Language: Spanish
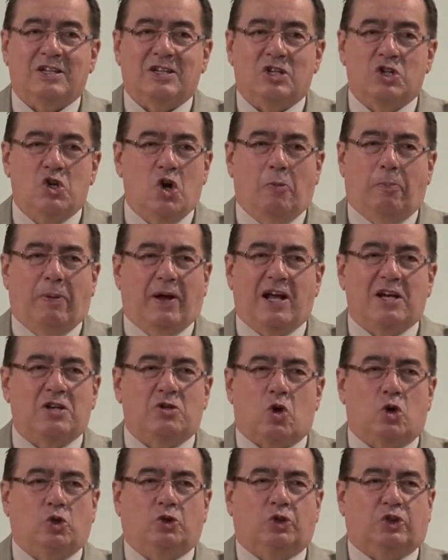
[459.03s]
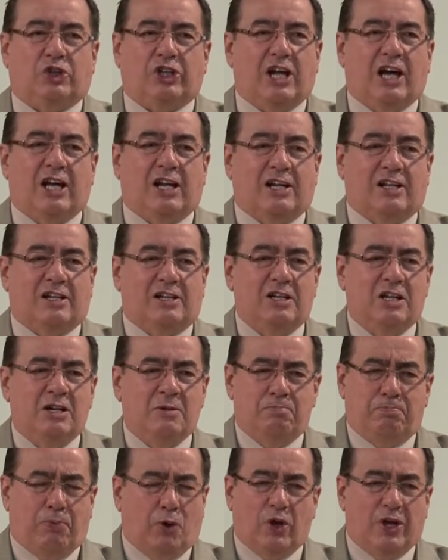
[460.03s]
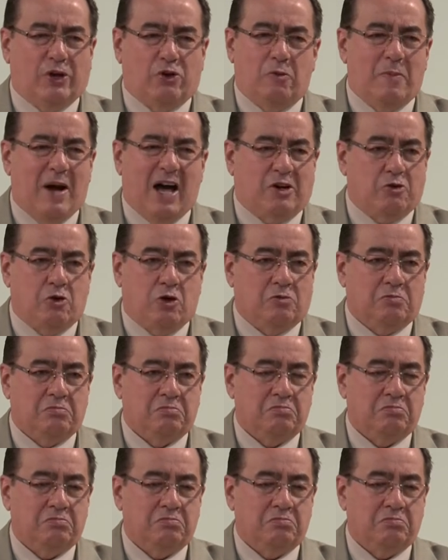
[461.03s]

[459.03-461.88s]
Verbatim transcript: no para encontrar poder humano,